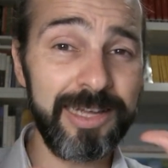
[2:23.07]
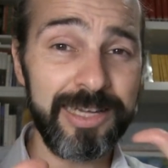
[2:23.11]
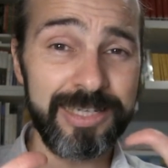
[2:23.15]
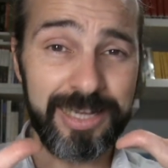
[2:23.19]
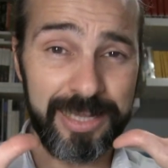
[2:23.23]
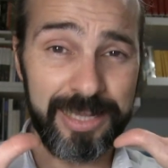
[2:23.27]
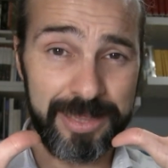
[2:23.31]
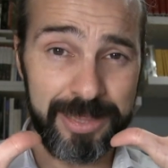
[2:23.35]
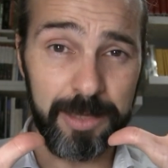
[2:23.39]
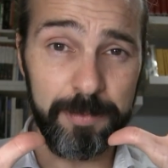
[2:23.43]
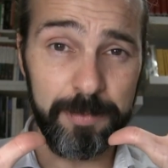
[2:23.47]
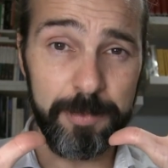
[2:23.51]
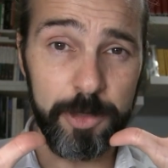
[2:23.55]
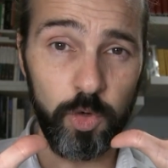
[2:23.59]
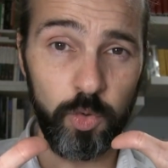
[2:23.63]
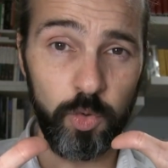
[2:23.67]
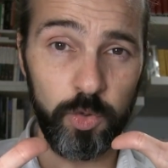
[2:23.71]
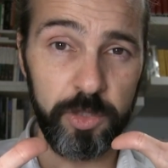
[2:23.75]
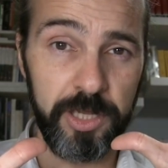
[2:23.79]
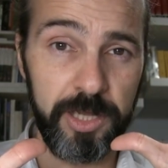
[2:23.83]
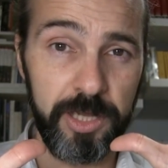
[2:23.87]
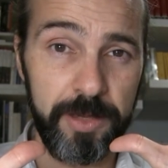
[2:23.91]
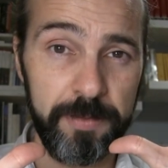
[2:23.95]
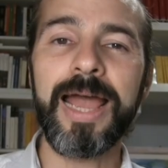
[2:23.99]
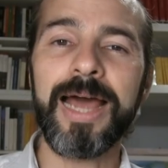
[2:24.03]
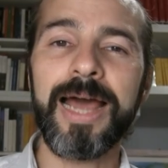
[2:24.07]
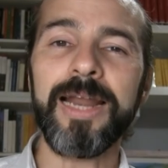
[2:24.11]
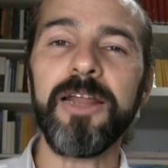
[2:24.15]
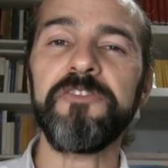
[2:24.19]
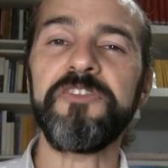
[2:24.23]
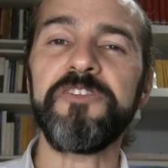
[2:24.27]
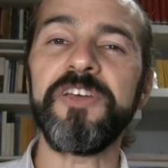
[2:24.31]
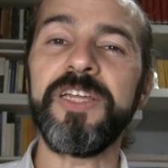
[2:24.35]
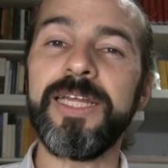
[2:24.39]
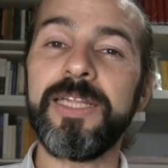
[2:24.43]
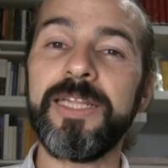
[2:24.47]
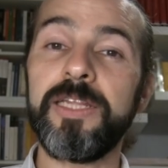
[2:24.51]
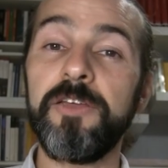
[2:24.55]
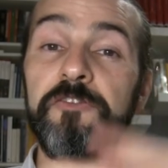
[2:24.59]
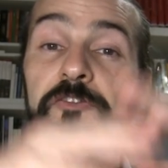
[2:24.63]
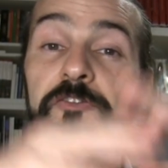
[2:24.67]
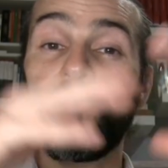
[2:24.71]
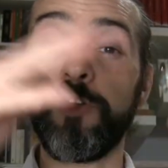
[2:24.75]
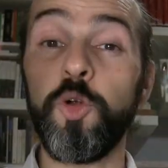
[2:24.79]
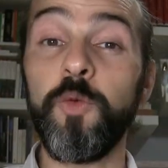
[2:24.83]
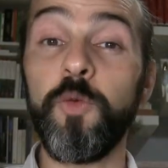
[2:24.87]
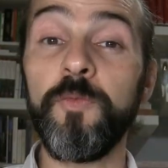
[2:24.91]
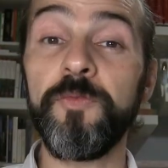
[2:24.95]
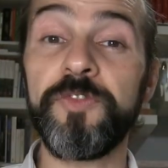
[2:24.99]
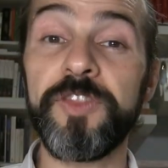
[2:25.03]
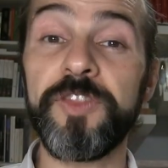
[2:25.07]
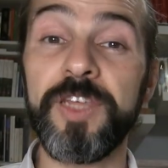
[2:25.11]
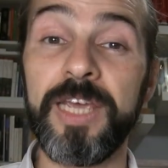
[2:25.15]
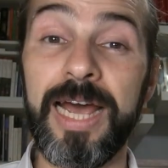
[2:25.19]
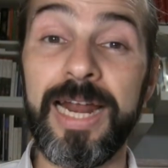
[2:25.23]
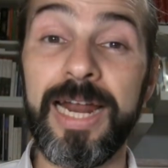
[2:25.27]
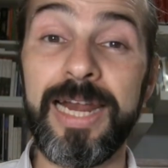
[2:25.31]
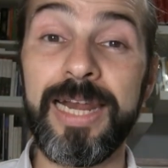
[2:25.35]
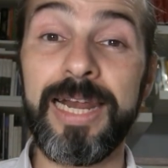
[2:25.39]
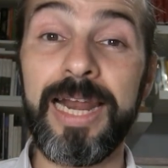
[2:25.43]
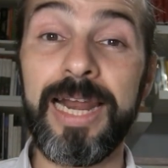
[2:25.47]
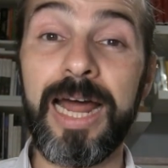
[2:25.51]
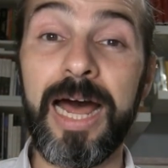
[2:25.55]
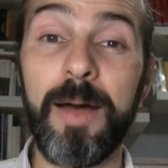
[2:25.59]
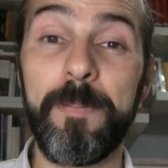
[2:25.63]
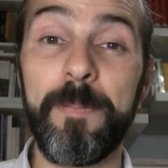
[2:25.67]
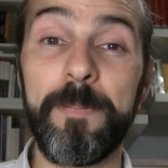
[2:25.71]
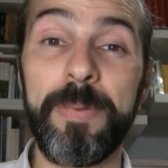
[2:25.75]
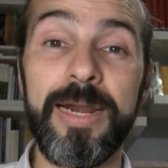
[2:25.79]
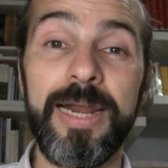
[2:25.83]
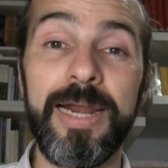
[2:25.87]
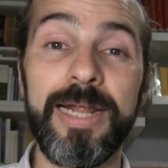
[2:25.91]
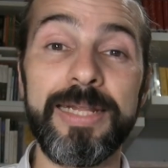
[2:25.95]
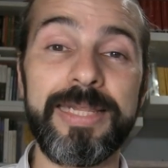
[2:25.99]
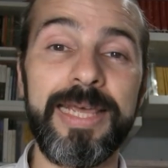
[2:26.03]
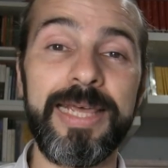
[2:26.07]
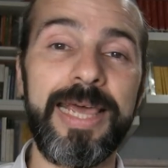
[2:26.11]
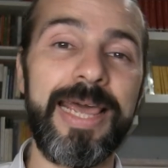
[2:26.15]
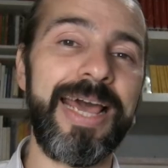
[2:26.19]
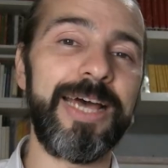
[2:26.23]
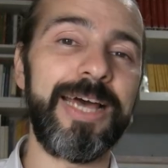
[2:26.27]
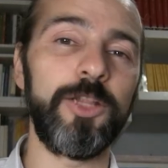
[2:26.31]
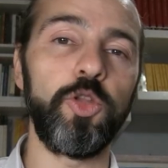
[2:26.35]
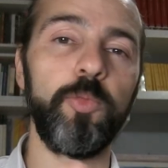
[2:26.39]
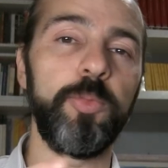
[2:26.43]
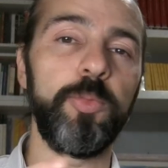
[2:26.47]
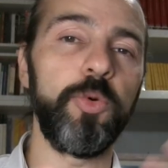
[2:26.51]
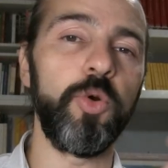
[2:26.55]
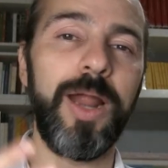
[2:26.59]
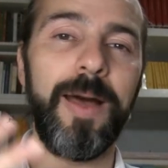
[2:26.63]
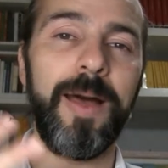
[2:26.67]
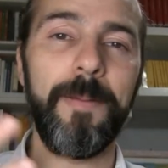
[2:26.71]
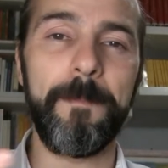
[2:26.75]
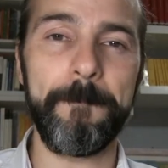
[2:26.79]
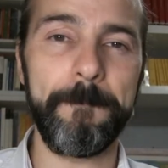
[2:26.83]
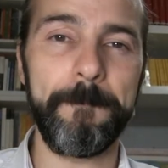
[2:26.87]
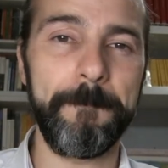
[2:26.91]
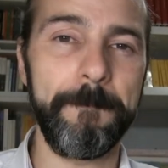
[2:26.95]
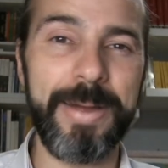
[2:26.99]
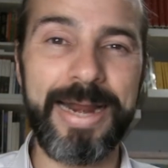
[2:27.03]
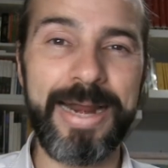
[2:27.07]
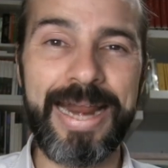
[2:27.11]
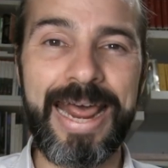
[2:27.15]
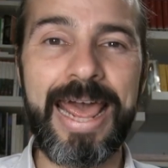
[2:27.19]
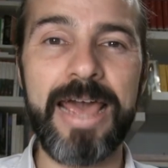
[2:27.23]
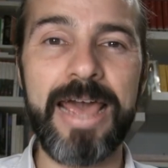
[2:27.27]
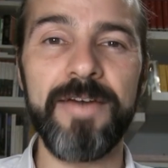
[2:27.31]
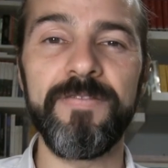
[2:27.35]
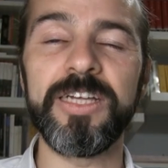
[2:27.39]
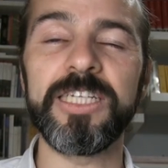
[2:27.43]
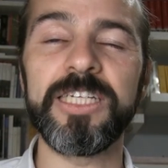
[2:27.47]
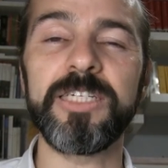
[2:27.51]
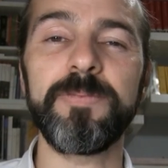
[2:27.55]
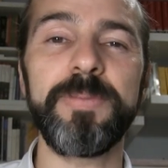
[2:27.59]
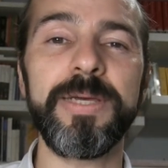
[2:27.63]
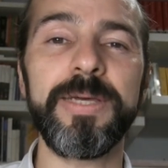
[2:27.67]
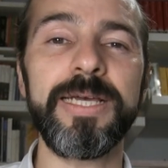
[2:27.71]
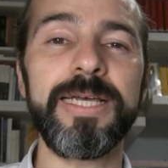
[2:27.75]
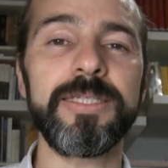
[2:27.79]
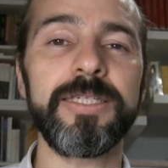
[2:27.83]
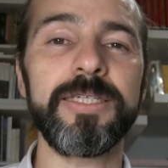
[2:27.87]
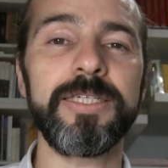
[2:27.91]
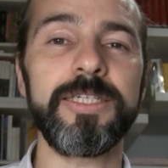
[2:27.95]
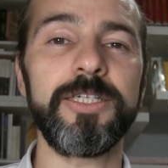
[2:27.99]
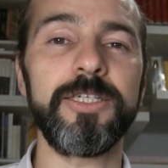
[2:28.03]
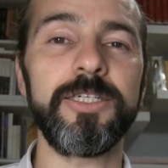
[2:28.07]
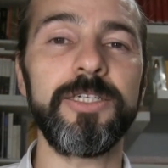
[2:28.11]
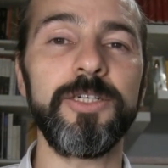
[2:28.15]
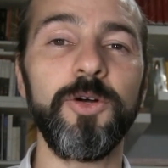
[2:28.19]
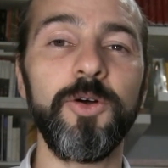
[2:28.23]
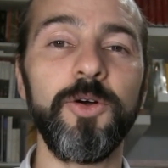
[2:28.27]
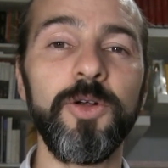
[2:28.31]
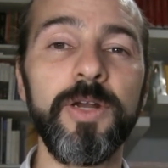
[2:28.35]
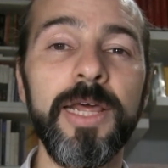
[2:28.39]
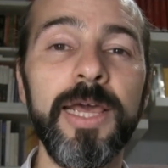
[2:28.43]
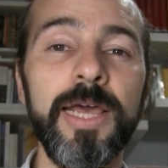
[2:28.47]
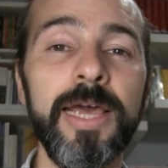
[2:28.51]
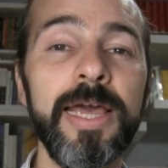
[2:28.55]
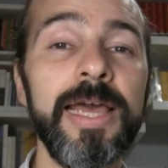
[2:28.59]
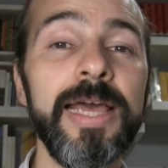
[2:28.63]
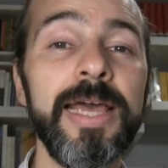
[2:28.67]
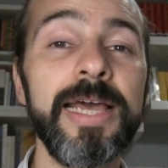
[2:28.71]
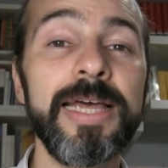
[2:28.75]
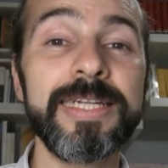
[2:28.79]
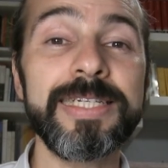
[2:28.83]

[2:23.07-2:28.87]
7 minuti. Alla fine, di fronte alla platea, dopo una breve spiegazione,